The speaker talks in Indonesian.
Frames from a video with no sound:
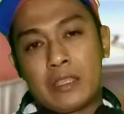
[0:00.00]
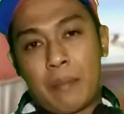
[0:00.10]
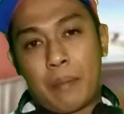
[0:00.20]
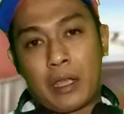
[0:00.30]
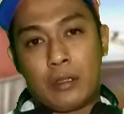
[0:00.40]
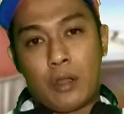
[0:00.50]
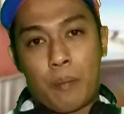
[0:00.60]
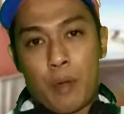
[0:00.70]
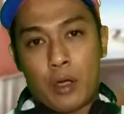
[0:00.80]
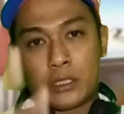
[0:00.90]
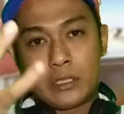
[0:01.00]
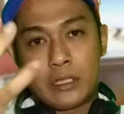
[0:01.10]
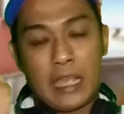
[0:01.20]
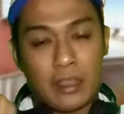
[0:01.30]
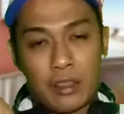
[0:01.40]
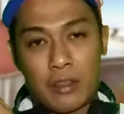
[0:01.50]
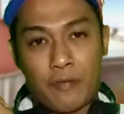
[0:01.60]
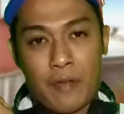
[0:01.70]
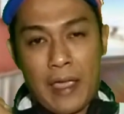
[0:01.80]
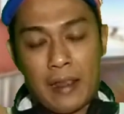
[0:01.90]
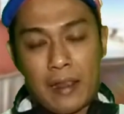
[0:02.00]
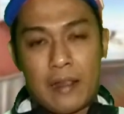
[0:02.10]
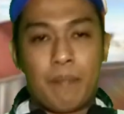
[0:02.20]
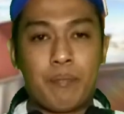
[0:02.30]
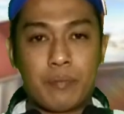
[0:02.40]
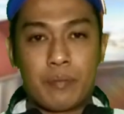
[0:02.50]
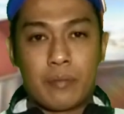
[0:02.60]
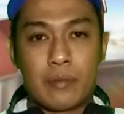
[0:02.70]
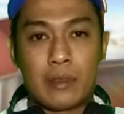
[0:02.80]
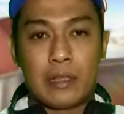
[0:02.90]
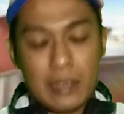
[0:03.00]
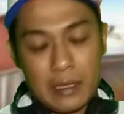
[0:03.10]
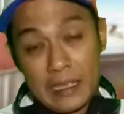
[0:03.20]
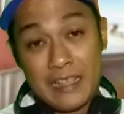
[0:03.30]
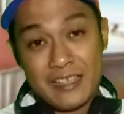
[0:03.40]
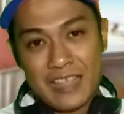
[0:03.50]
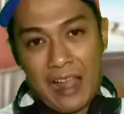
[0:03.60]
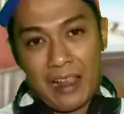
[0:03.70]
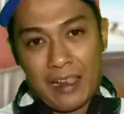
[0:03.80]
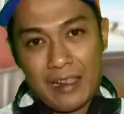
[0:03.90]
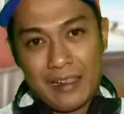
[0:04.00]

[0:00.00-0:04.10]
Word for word: sampai ke Dropbox get the file install